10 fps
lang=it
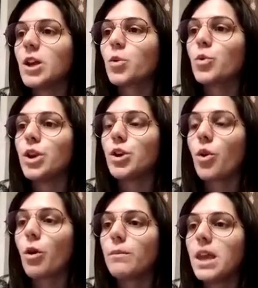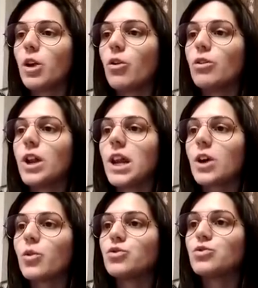di alcuni nomi o
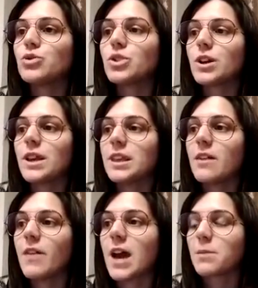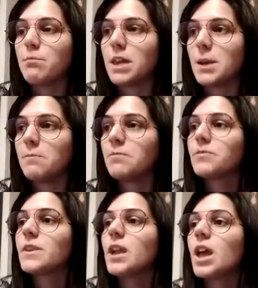nella congiunzione dei verbi.
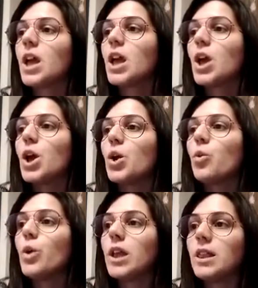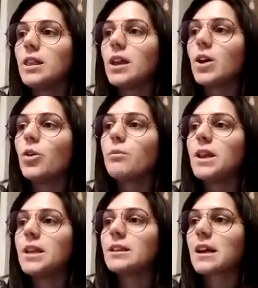Quindi,
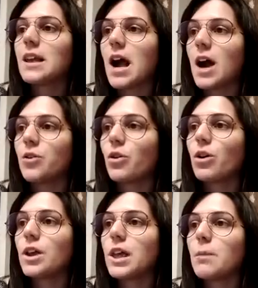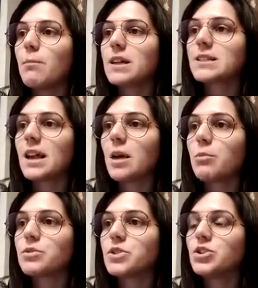come in italiano, in base alla
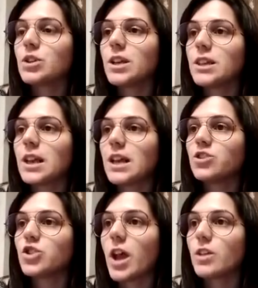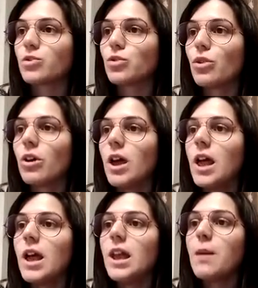posizione dell'accento,
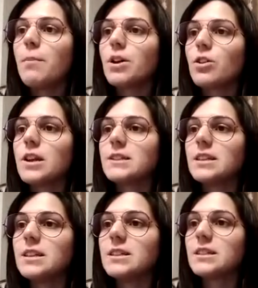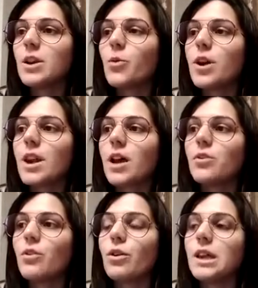le parole si
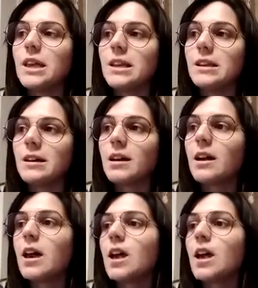distingueranno in